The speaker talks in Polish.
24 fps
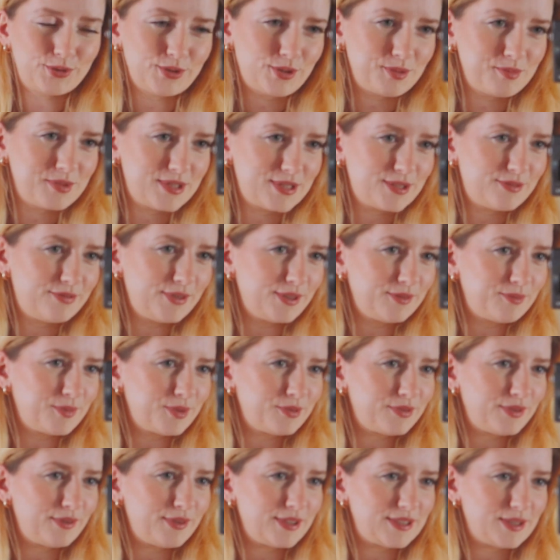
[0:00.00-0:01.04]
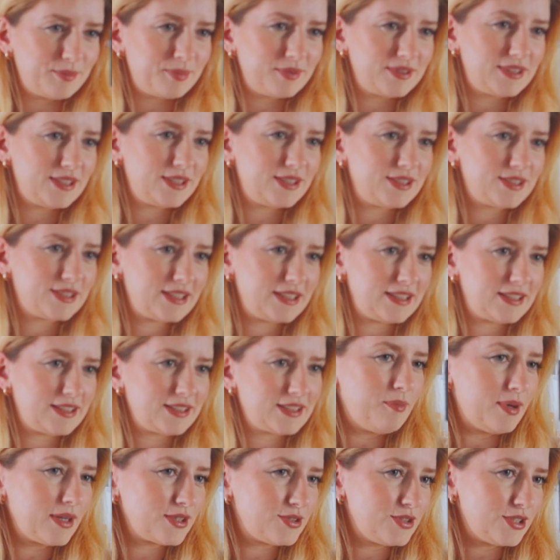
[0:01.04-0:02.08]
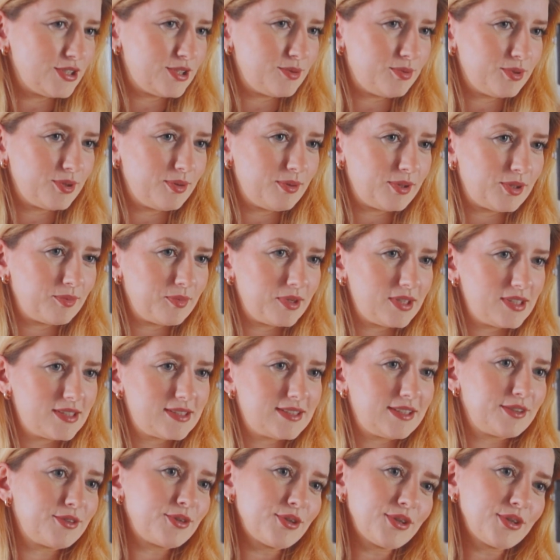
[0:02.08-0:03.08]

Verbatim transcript: którymś z filmów Ewelcia powiedziała, że bardzo jej się podoba to miejsce,